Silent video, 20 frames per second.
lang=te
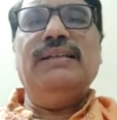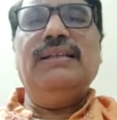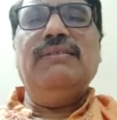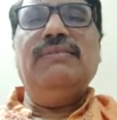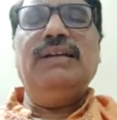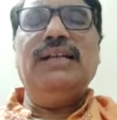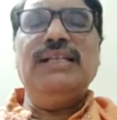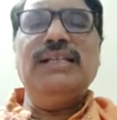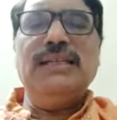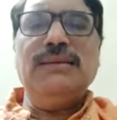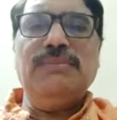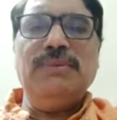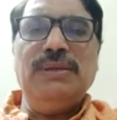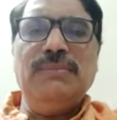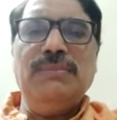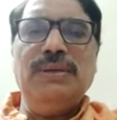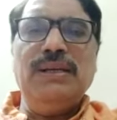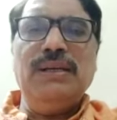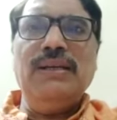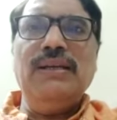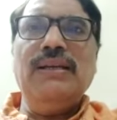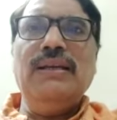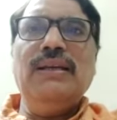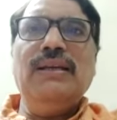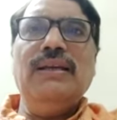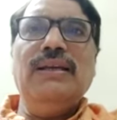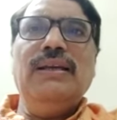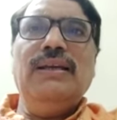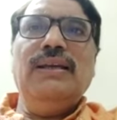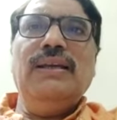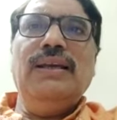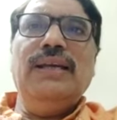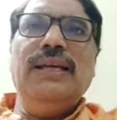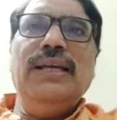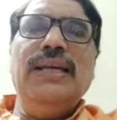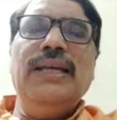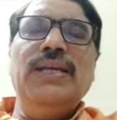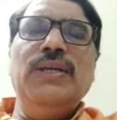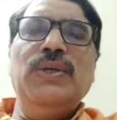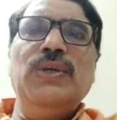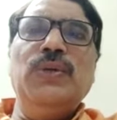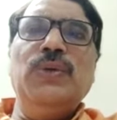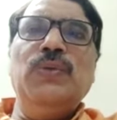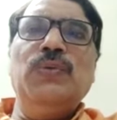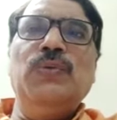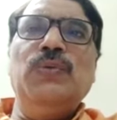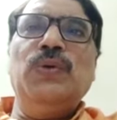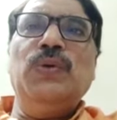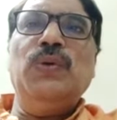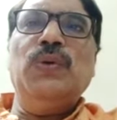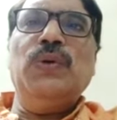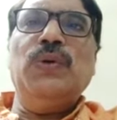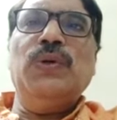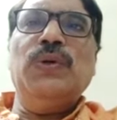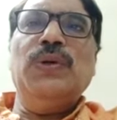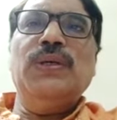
నా వాట్సాప్ నంబర్ ఎయిట్ టూ ఫోర్